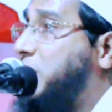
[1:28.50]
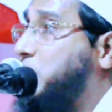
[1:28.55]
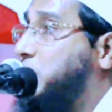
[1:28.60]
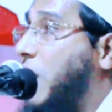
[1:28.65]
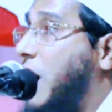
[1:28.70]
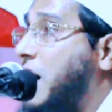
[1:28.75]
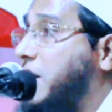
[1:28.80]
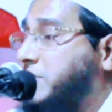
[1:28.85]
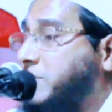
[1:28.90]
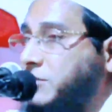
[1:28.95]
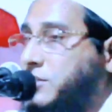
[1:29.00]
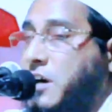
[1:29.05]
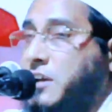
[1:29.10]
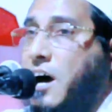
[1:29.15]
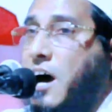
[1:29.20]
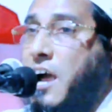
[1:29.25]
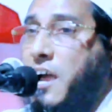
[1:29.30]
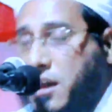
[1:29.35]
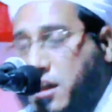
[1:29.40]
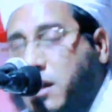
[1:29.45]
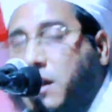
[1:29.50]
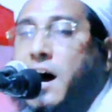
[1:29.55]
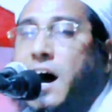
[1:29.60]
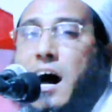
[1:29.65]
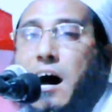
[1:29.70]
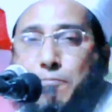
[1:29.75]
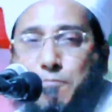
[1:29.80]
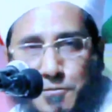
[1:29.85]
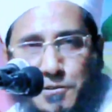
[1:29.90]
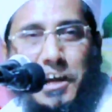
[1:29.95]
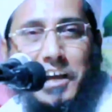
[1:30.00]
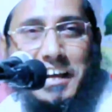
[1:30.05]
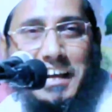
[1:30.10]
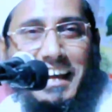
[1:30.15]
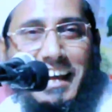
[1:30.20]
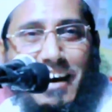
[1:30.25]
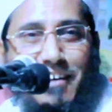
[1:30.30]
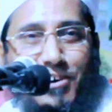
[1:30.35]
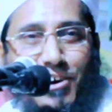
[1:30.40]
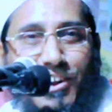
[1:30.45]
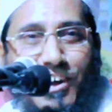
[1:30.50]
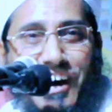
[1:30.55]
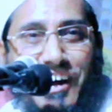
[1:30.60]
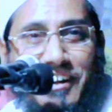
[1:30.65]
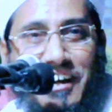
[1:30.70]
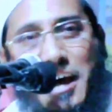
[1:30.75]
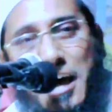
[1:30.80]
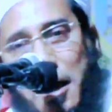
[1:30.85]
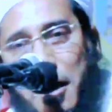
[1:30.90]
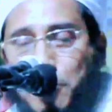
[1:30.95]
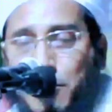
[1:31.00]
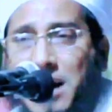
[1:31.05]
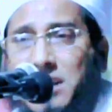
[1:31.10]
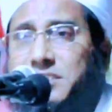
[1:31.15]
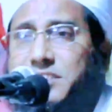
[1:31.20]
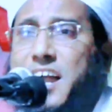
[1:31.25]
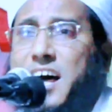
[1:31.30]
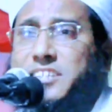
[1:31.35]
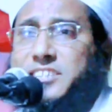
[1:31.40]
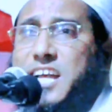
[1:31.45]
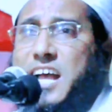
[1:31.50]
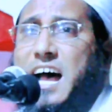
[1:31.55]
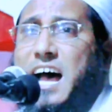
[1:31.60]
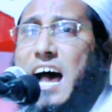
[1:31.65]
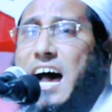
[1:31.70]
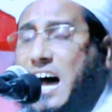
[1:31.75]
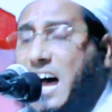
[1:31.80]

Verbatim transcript: কোনো হাস্তা নাই লাভ ঠিক কিনা বলেন মাদ্রাসা